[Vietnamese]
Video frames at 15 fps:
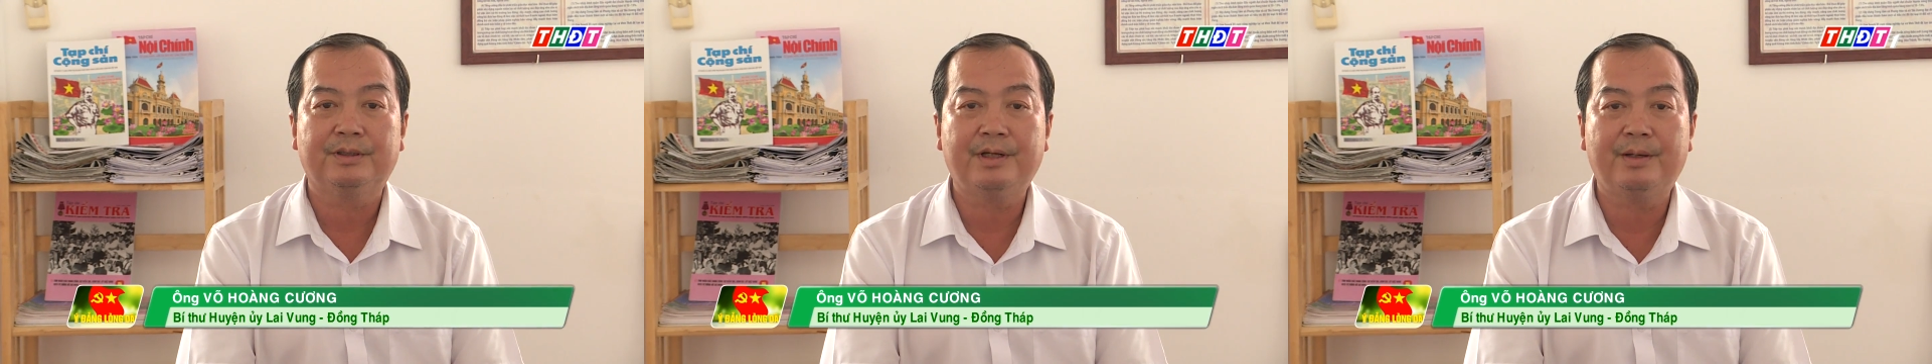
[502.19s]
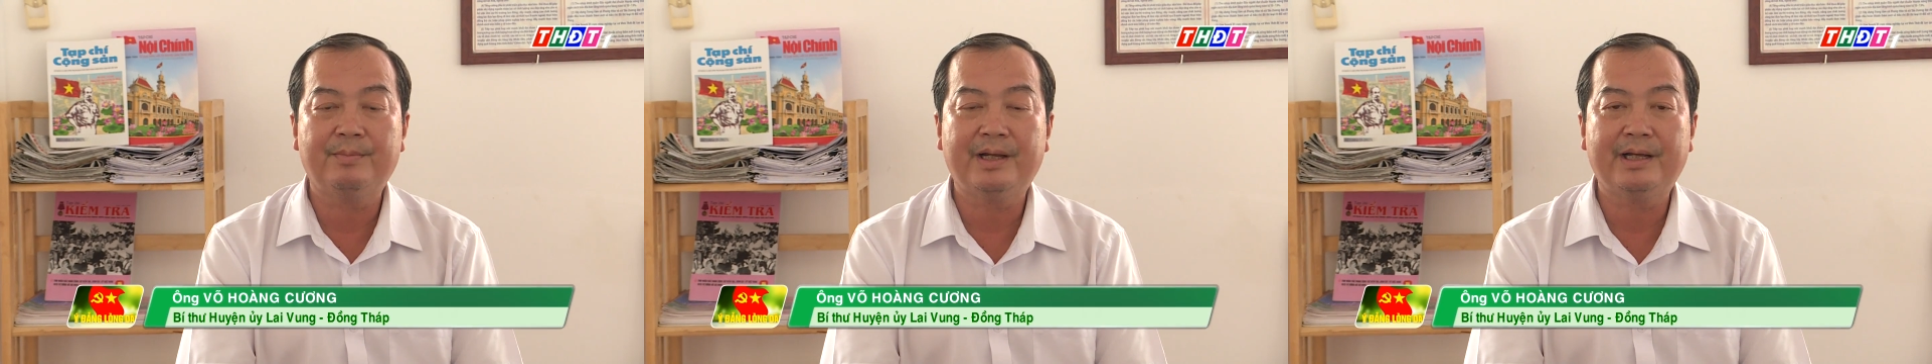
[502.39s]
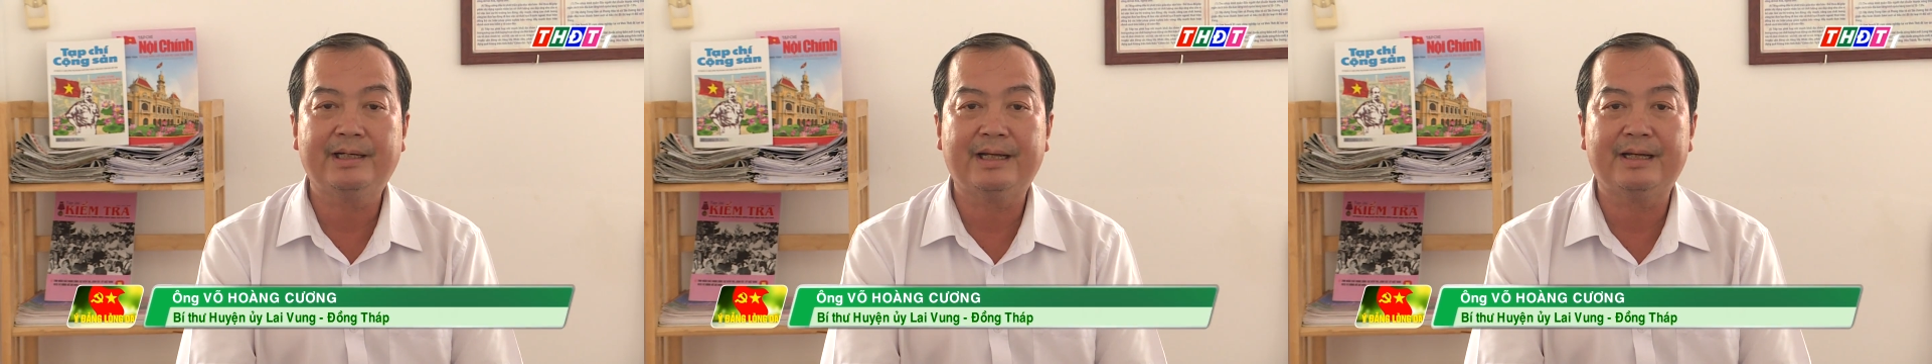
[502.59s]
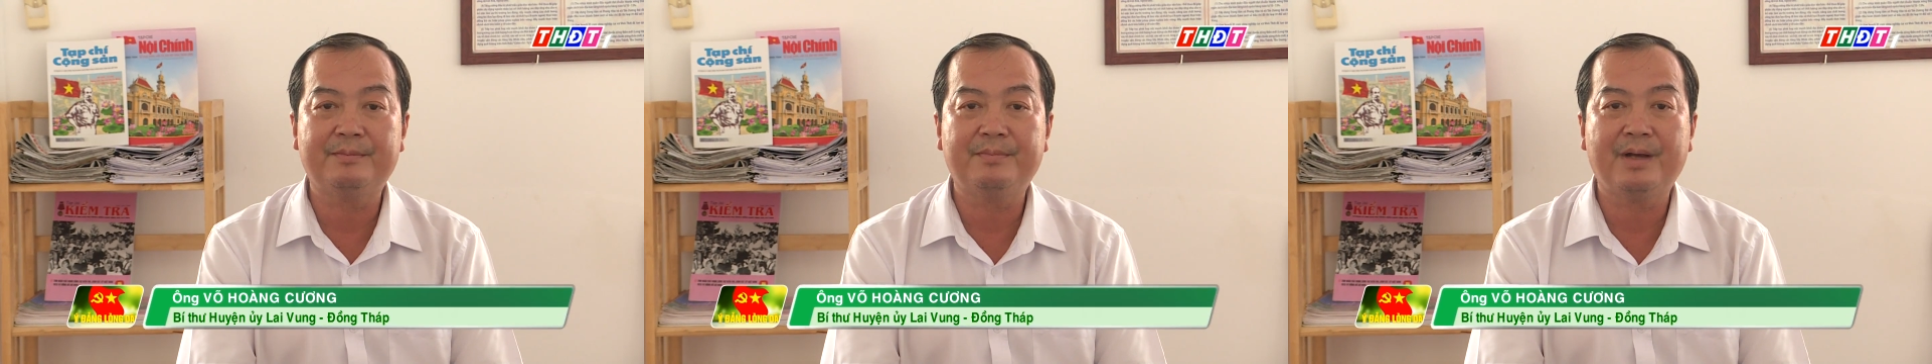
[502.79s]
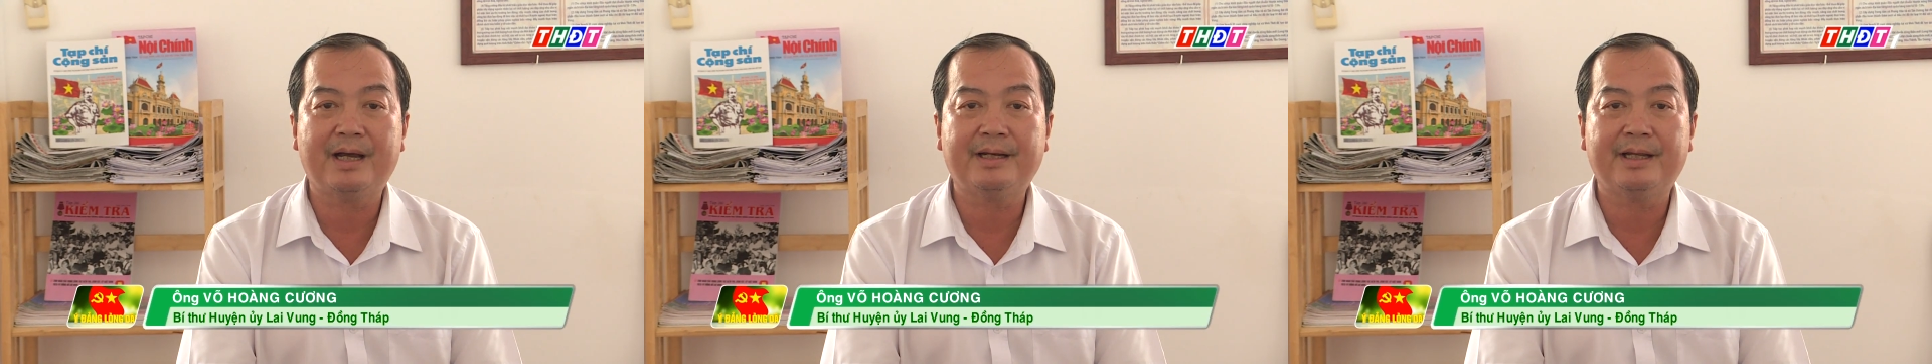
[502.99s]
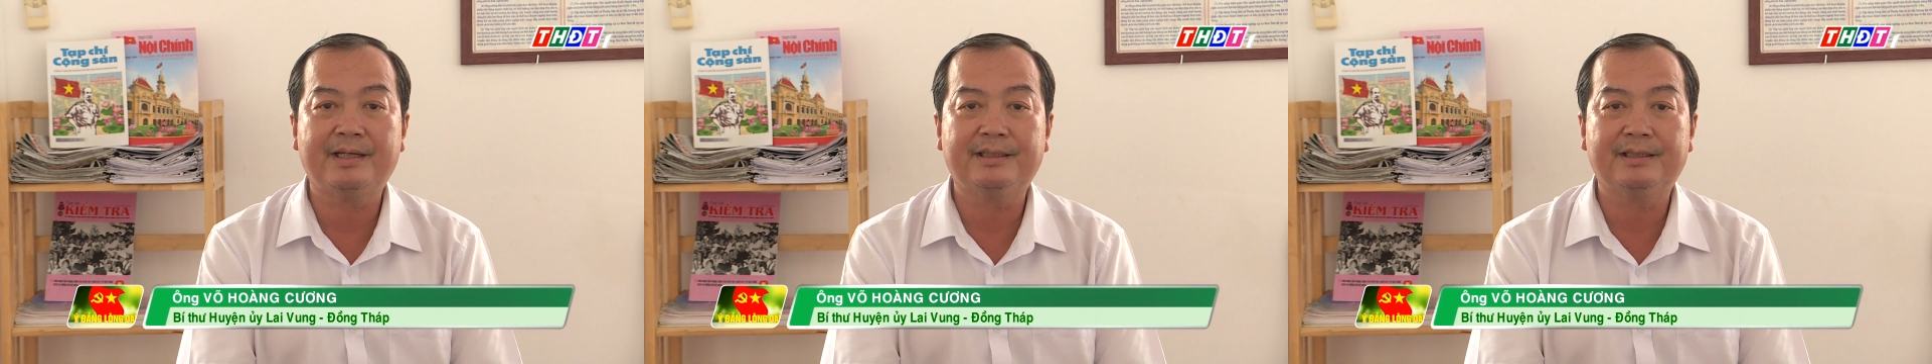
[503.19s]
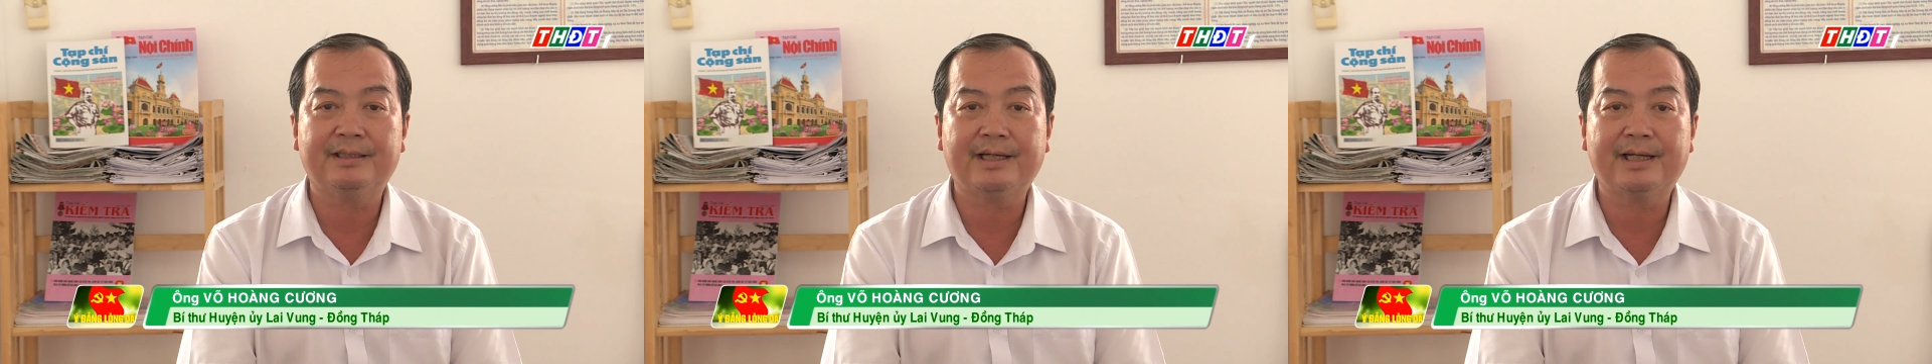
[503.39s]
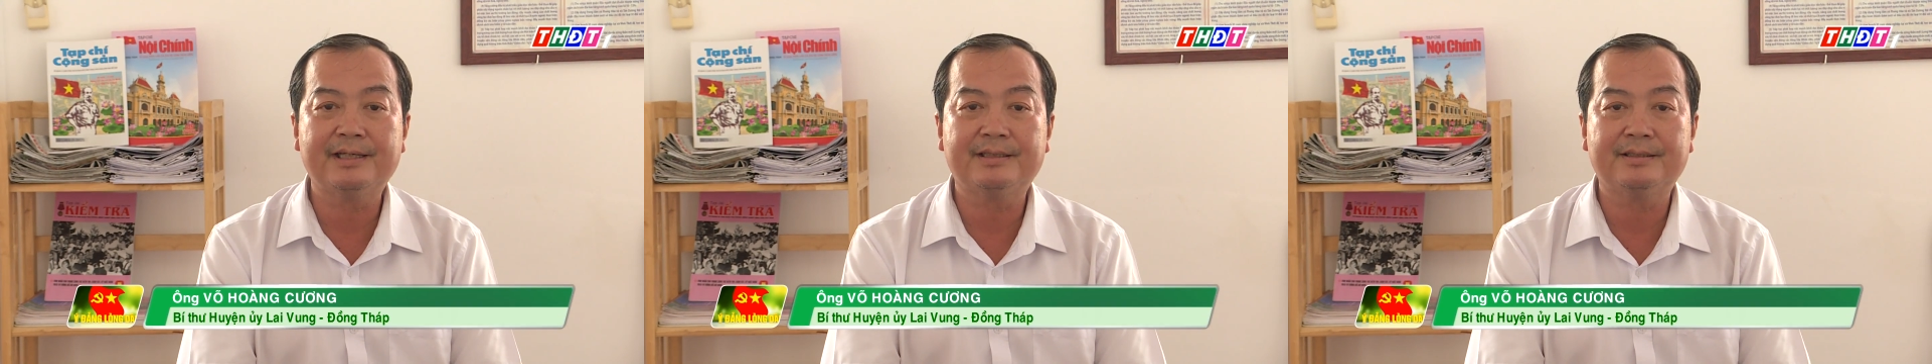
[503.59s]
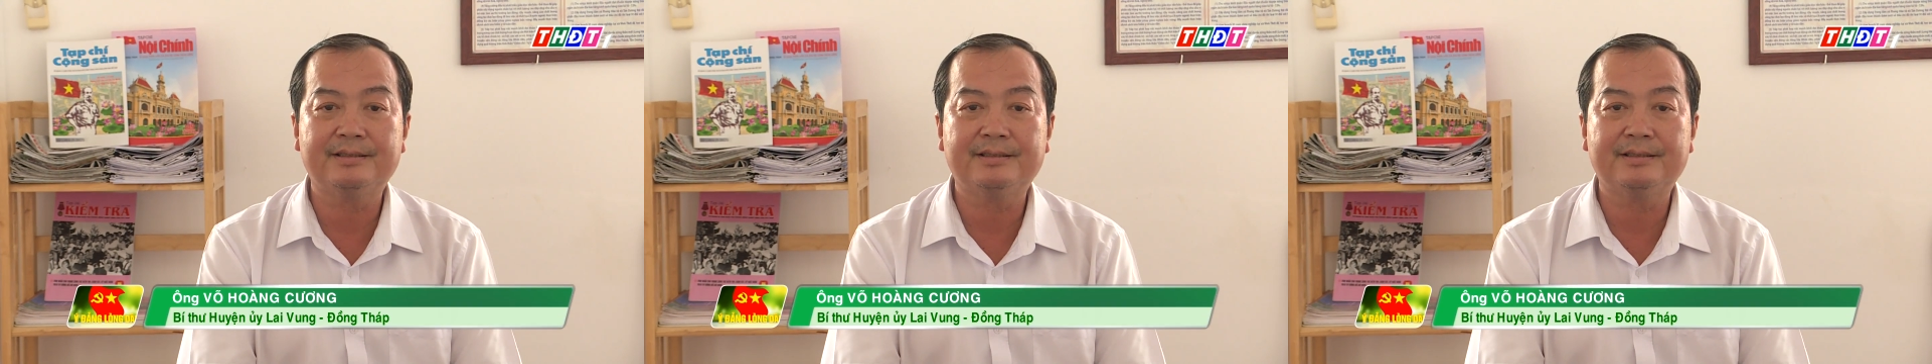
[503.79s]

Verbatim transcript: năm 2023 này là ngay